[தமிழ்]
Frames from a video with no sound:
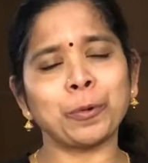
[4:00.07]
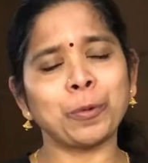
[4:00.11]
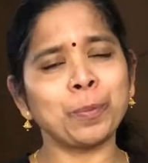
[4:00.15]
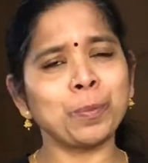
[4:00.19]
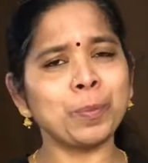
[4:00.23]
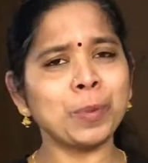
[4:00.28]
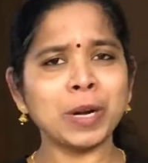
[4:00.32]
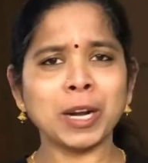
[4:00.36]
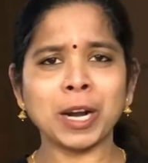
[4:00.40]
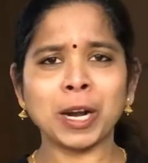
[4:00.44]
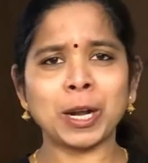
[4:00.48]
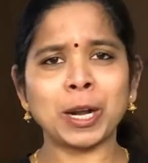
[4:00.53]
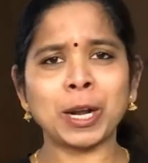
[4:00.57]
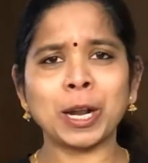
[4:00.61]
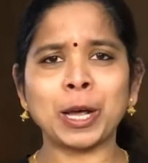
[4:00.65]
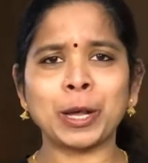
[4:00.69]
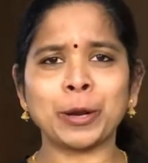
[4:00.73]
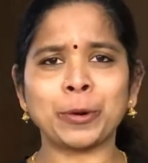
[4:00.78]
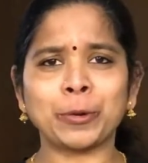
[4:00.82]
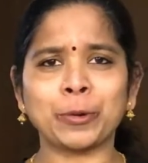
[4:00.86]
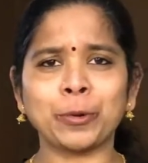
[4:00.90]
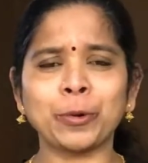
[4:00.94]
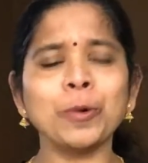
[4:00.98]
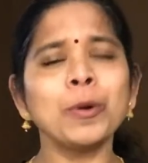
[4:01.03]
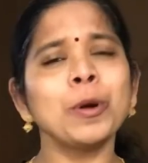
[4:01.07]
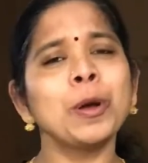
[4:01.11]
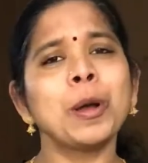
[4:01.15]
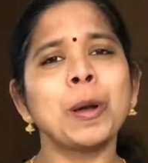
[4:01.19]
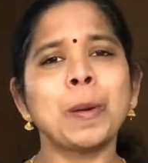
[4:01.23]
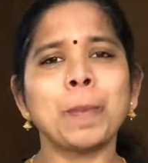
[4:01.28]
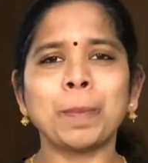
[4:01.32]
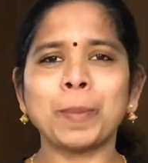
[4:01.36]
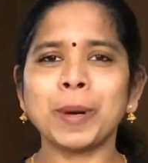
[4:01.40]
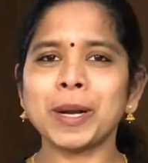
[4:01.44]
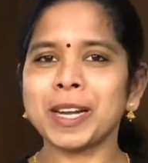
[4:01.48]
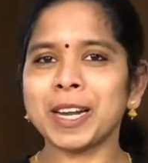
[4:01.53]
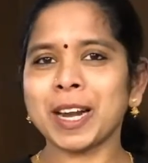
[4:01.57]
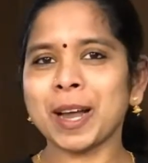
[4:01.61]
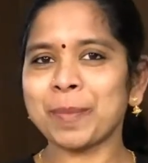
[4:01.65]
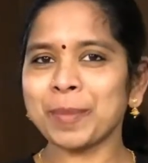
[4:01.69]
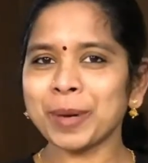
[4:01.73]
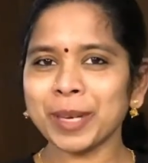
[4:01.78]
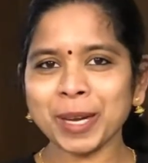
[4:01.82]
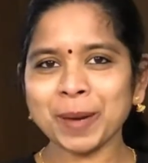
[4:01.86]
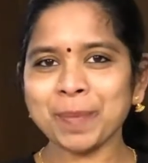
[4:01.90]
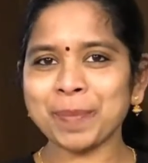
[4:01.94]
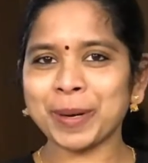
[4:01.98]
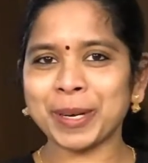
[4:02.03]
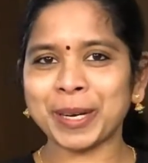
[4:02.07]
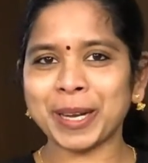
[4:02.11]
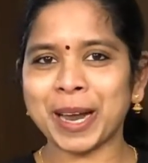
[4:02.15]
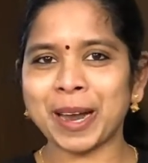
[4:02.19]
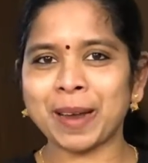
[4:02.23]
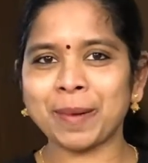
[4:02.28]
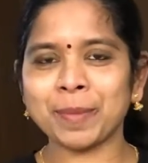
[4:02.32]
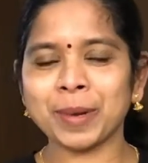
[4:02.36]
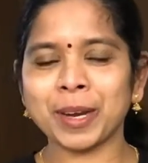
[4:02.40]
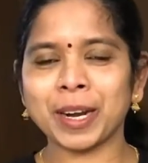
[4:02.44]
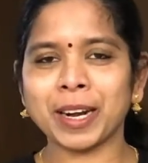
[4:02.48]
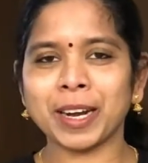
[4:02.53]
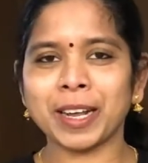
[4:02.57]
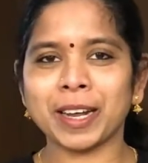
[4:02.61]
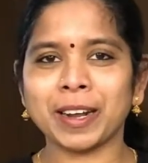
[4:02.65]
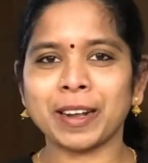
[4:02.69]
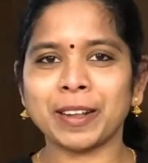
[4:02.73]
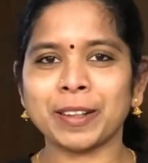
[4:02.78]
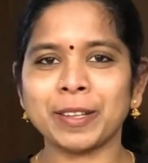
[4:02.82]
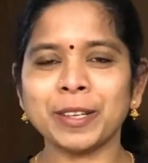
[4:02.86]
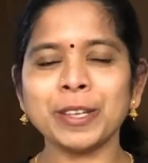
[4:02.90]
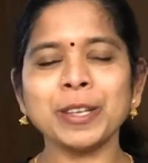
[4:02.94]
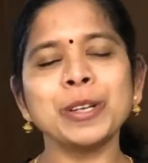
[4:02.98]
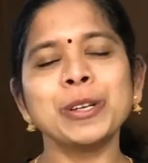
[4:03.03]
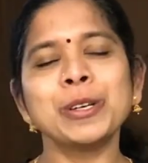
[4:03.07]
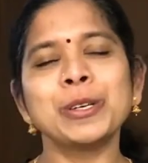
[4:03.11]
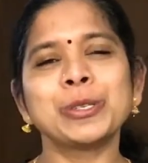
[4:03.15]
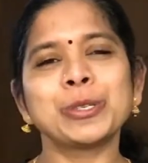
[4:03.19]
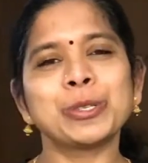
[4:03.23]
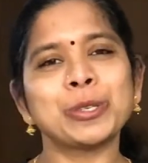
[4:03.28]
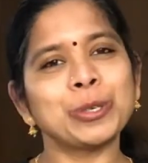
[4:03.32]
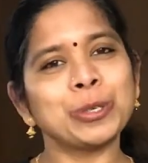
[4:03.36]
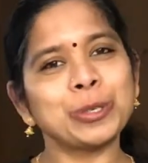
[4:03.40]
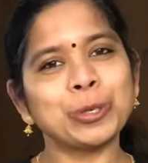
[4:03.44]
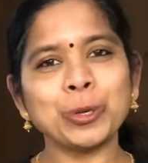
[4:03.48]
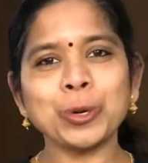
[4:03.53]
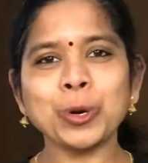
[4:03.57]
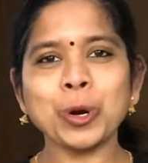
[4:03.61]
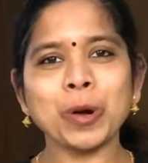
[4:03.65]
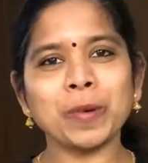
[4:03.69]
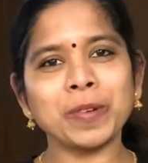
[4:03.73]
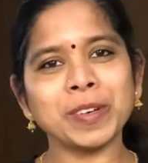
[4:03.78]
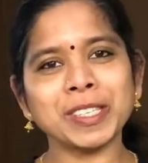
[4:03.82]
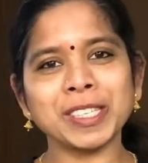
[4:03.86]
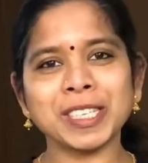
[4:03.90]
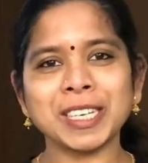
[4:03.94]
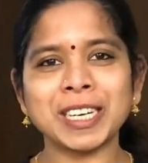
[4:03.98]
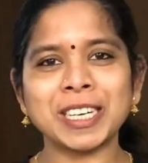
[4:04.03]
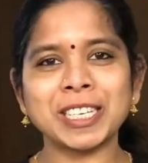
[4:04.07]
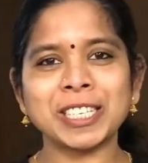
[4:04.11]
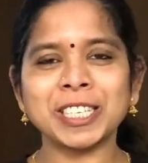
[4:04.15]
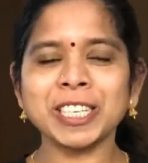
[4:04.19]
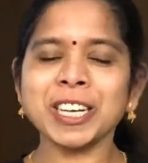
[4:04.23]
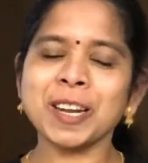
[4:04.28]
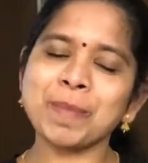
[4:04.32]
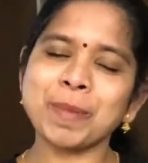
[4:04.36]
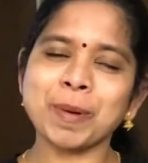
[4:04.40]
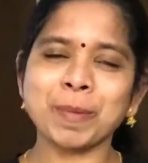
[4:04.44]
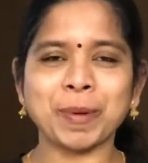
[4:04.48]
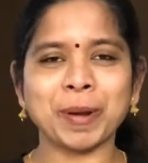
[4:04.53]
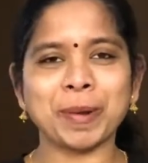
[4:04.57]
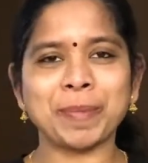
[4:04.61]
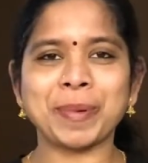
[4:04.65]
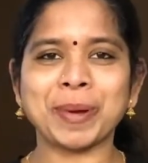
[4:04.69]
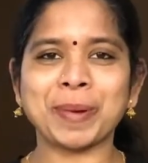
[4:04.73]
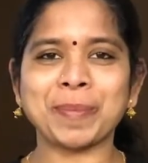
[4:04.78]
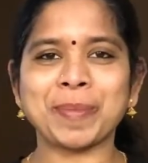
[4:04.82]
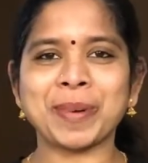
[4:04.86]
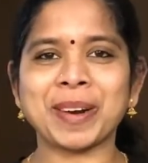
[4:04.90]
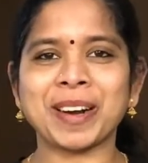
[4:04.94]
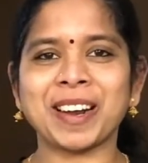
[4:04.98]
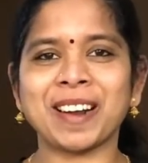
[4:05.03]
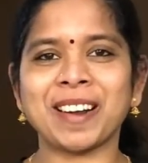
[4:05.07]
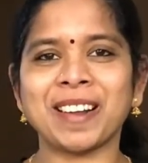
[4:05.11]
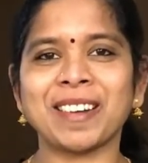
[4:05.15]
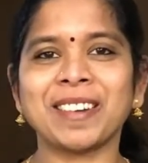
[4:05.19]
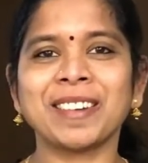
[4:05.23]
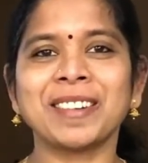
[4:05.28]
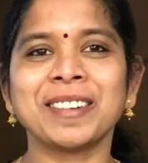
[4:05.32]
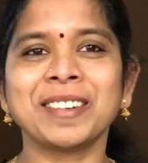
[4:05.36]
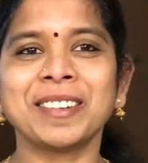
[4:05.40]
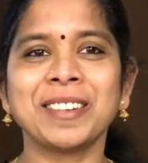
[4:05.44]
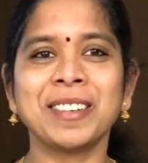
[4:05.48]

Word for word: ரொம்ப நல்லாயிருக்கும் பட் நமக்கு இப்போ டைம் கிடையாது ஸோ டூ ஹவர்ஸ் கழித்து நம்ம ப்ரிப்பேர் பண்ணலாம்